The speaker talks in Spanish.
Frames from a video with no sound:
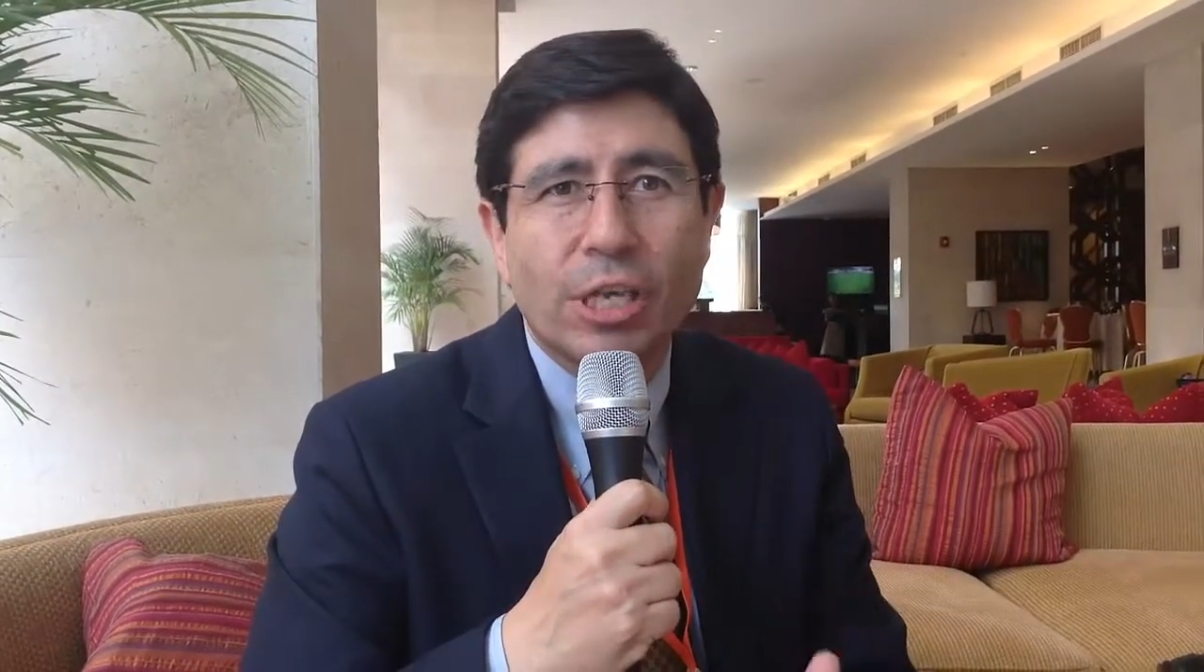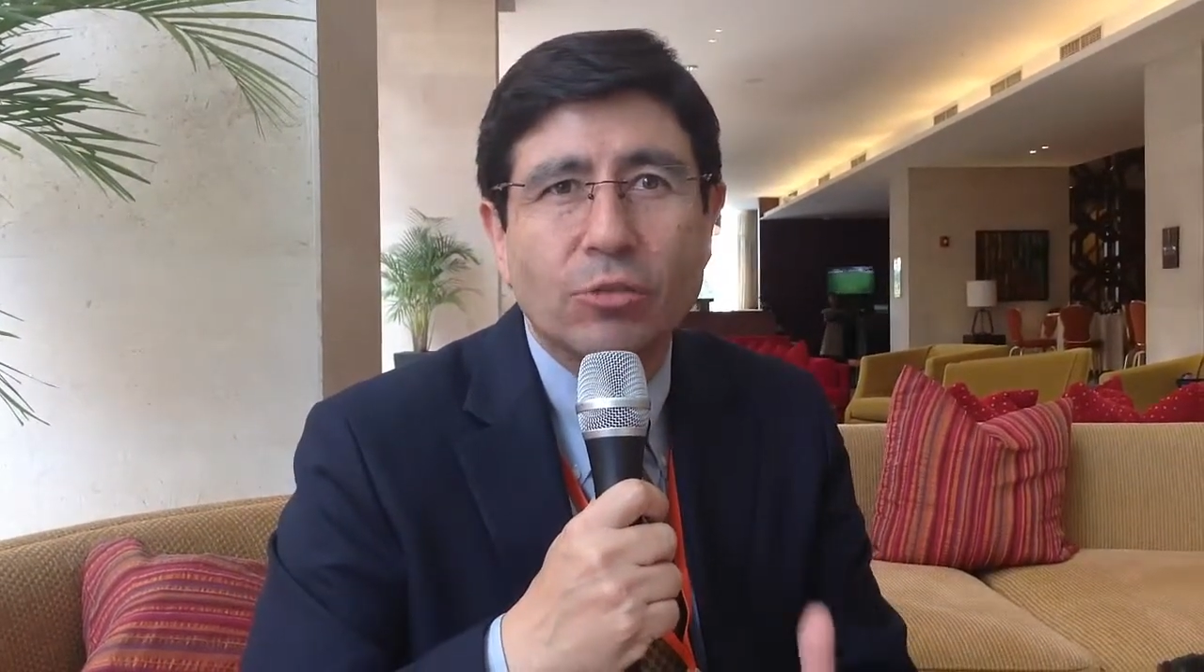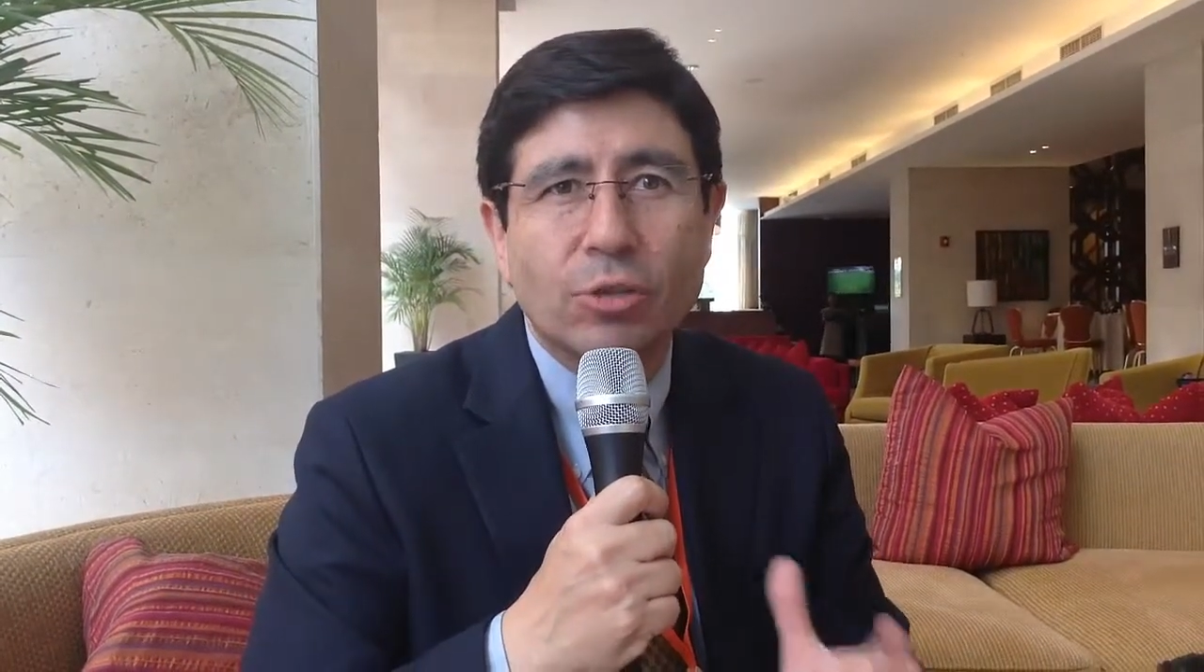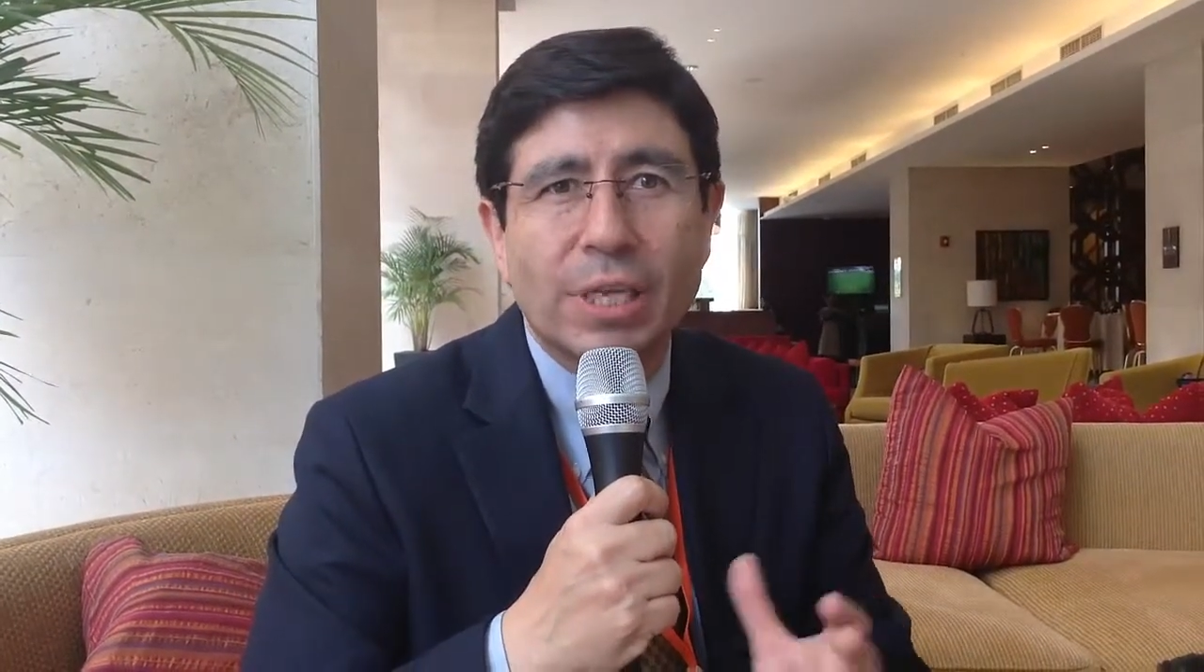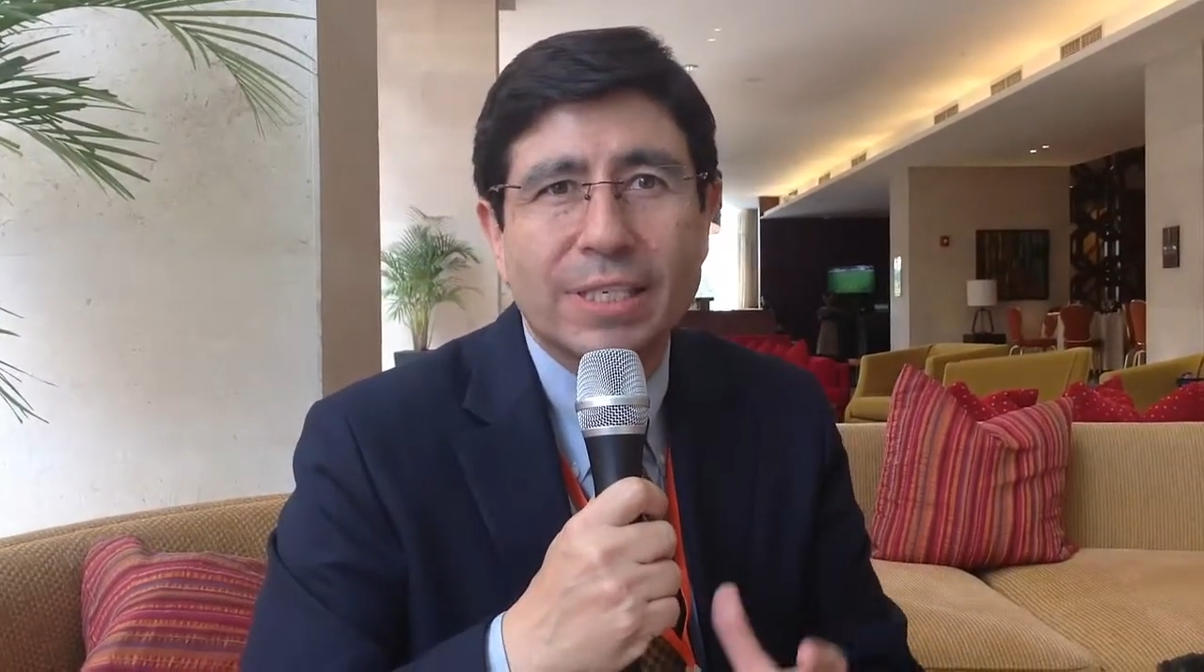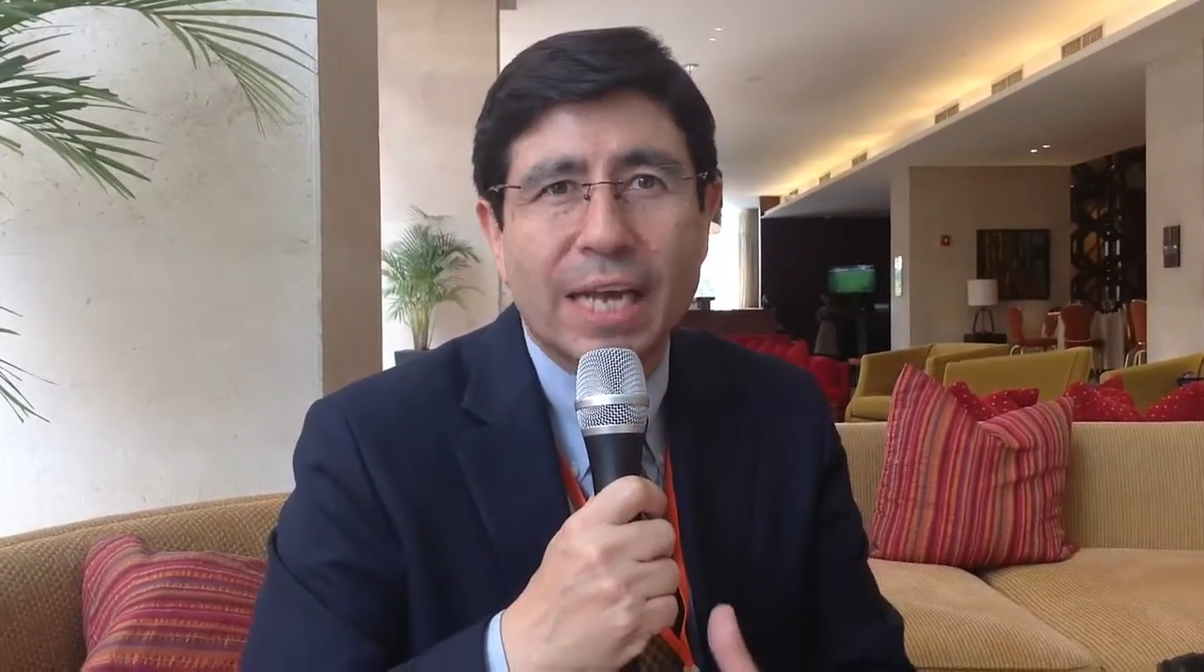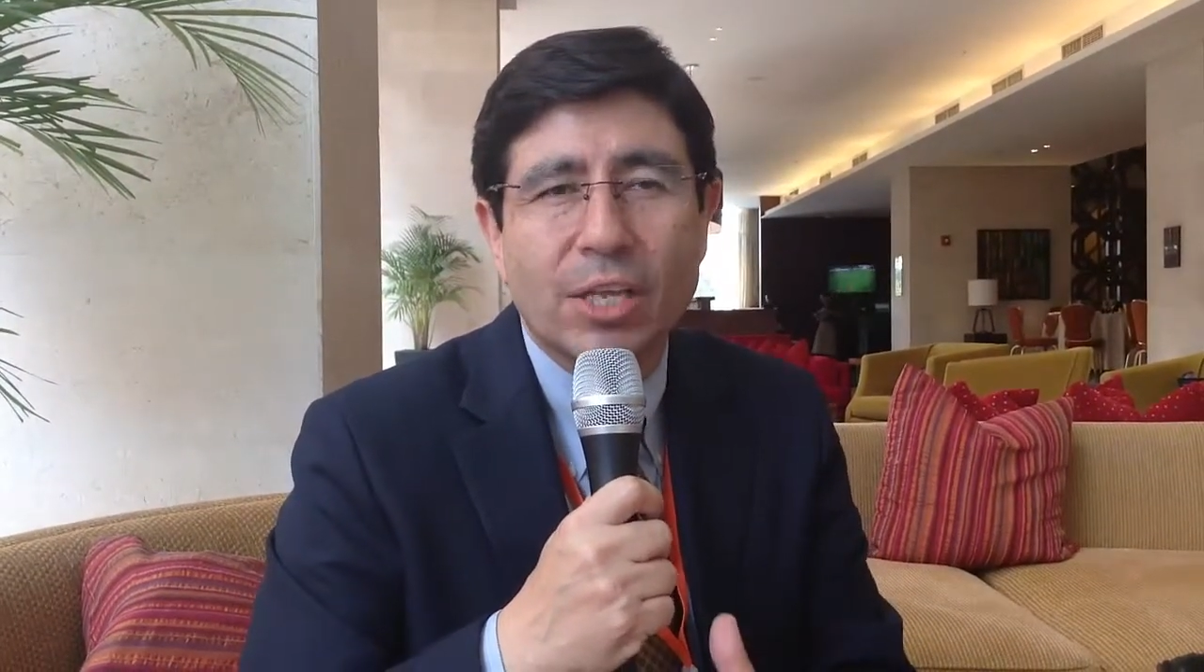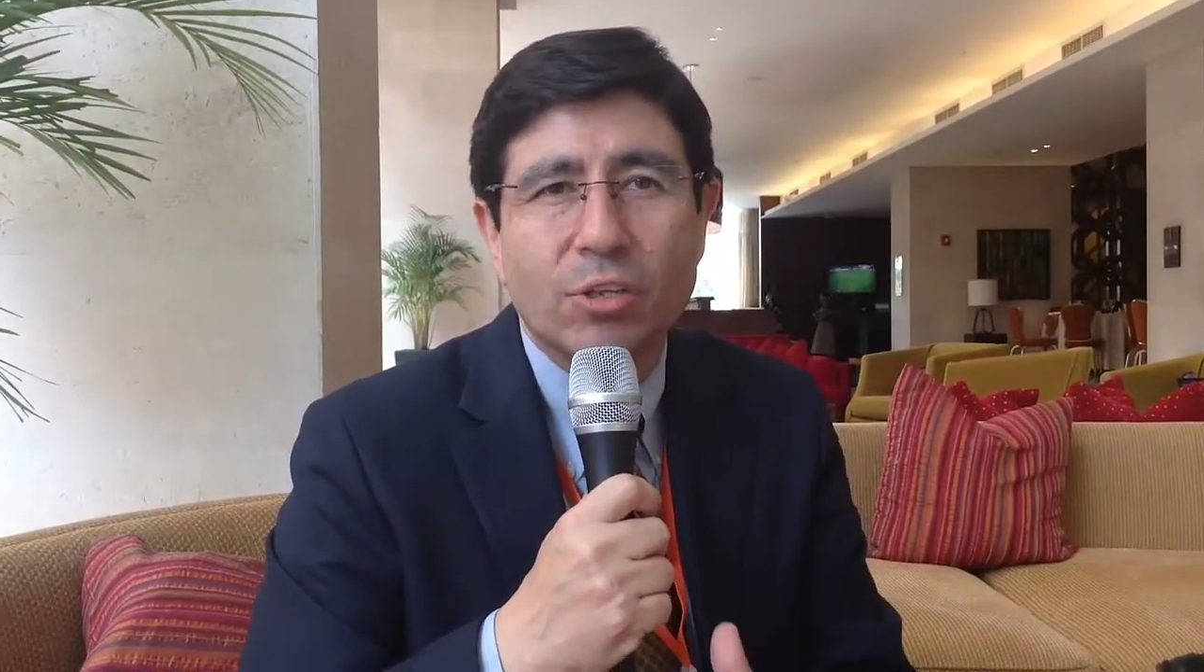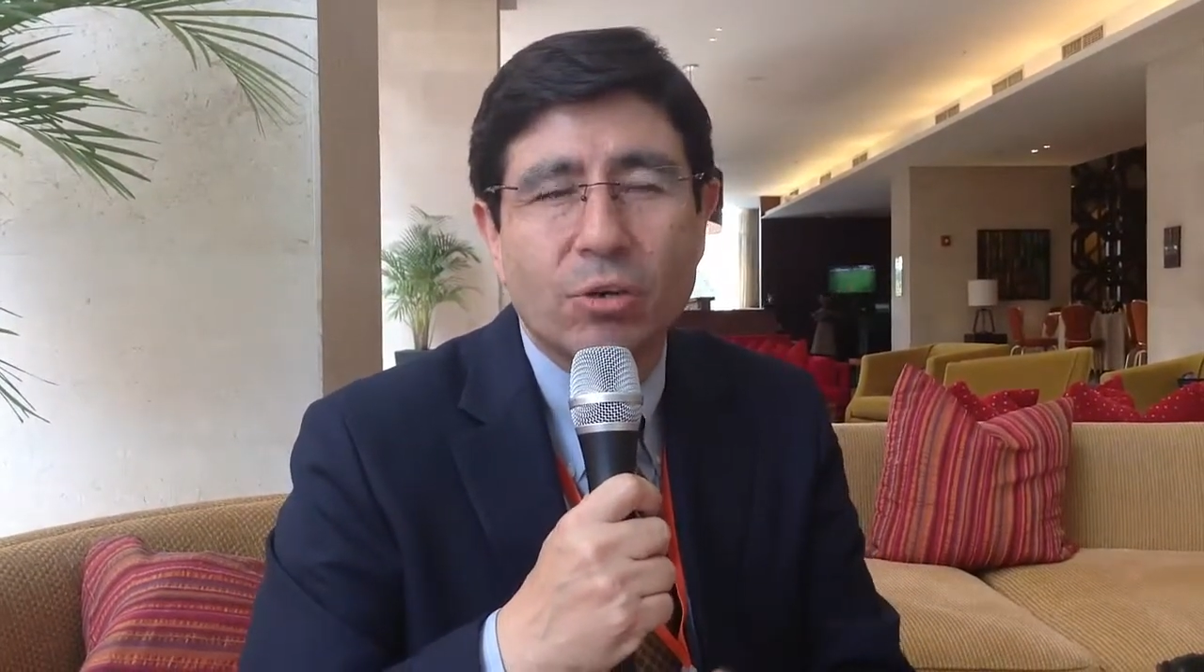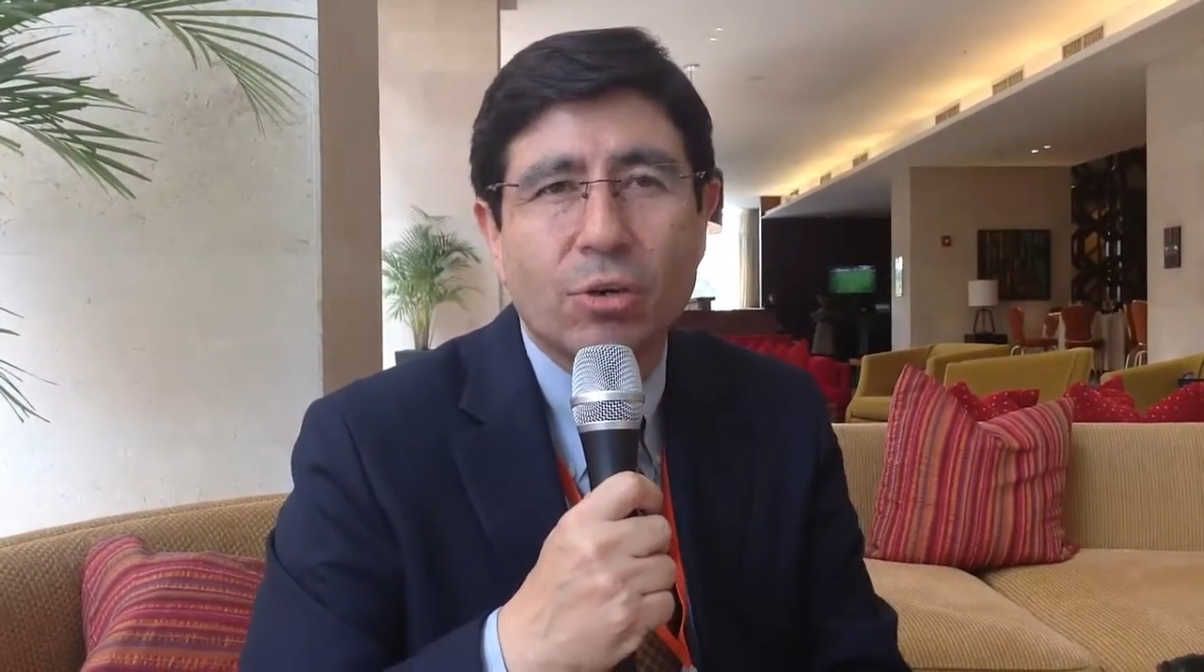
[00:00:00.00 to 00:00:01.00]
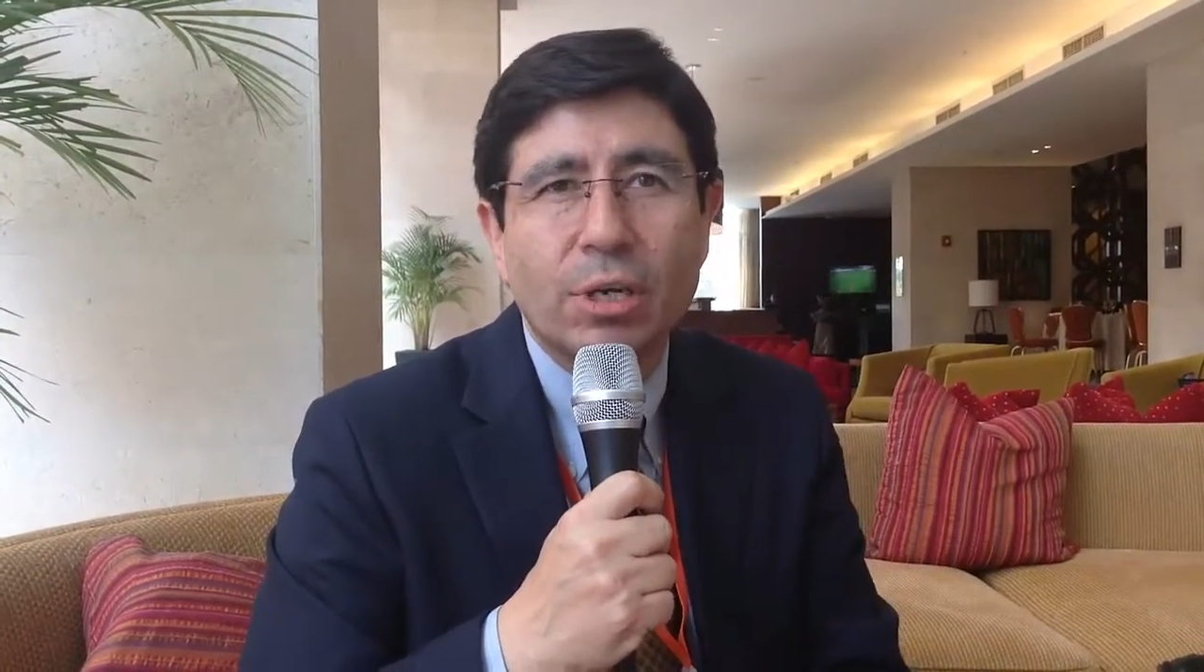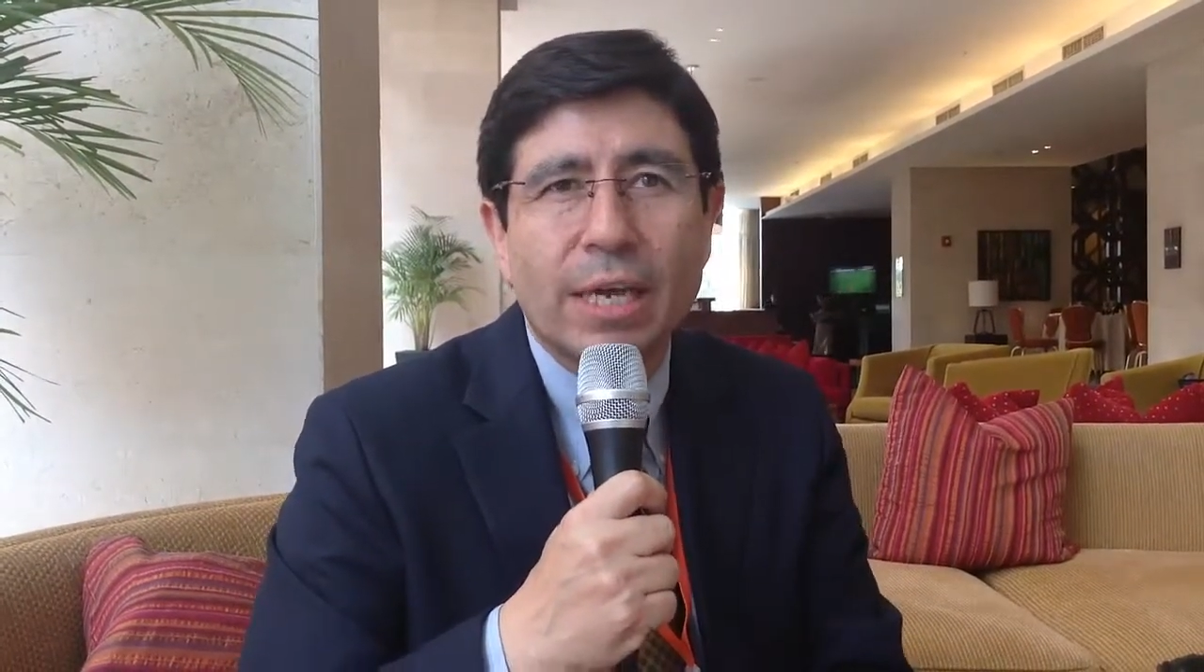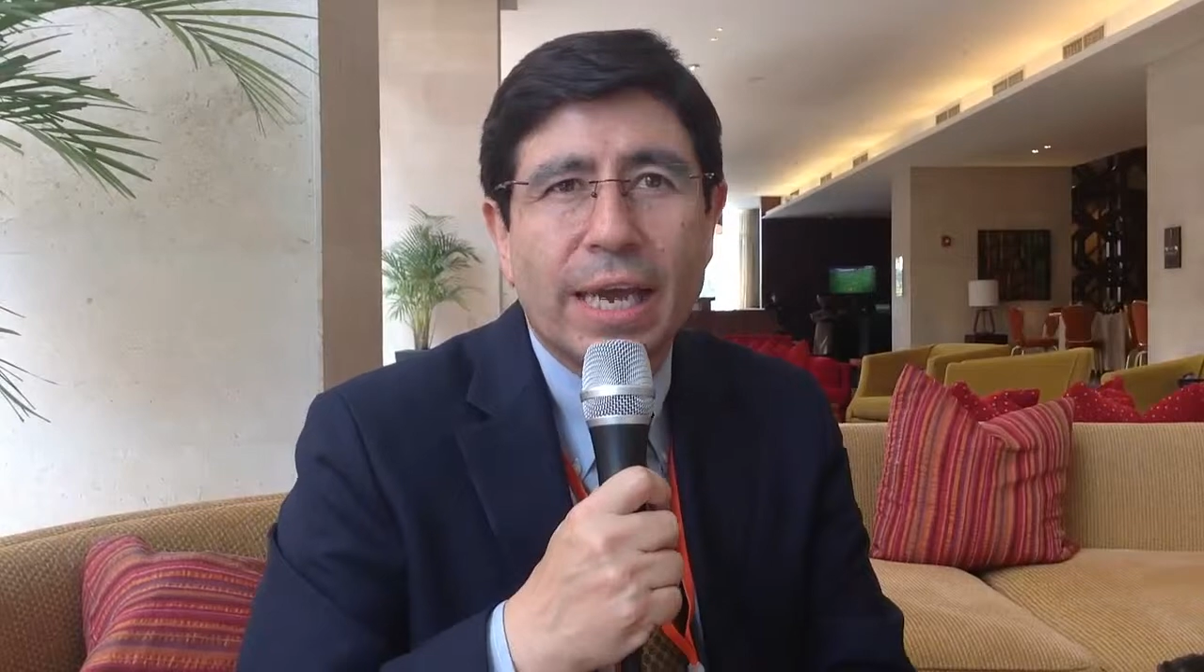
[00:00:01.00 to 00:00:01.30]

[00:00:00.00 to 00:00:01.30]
es utilizando